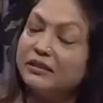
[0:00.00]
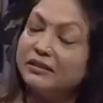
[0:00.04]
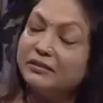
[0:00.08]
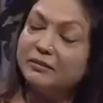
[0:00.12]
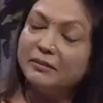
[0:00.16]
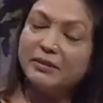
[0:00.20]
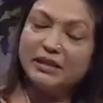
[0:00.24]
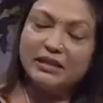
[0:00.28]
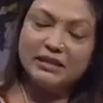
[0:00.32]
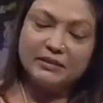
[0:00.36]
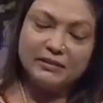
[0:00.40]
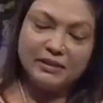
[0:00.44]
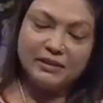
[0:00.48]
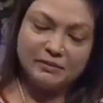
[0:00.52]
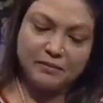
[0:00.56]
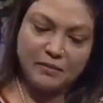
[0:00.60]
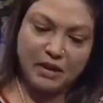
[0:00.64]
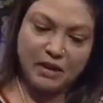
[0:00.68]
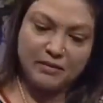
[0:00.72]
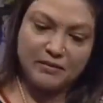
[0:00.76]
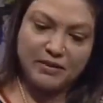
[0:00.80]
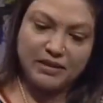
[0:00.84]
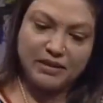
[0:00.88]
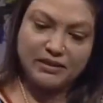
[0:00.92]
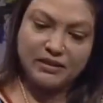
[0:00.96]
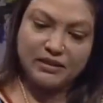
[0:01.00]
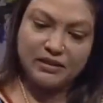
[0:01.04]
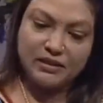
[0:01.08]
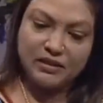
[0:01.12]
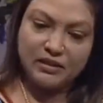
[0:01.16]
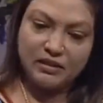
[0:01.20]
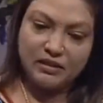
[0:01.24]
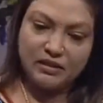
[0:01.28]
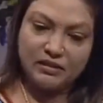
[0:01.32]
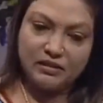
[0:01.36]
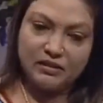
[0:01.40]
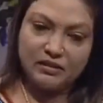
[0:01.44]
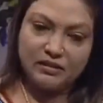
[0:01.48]
मेरे मामा जी
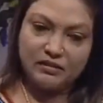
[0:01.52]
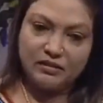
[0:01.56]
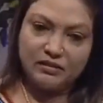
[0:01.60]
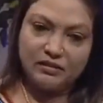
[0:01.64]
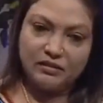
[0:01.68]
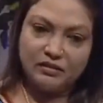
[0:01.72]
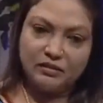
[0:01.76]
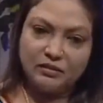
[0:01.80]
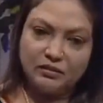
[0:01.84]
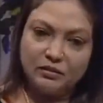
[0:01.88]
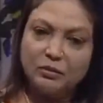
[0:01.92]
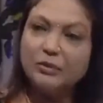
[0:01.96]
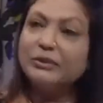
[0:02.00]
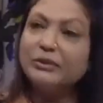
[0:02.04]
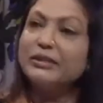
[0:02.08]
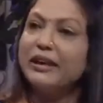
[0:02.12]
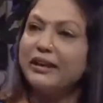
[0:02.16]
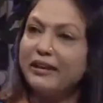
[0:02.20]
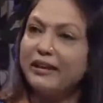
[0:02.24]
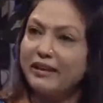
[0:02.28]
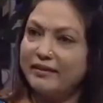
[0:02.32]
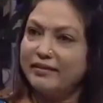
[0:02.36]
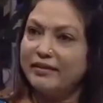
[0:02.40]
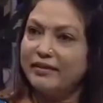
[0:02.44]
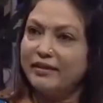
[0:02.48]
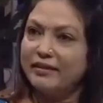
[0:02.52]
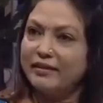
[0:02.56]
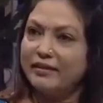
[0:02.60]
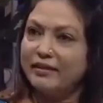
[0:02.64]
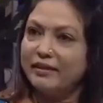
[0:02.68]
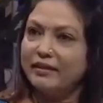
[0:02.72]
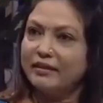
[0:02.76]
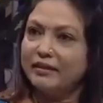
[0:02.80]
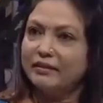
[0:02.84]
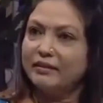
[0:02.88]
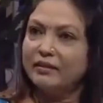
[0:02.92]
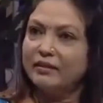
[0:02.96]
तो ये कहते थे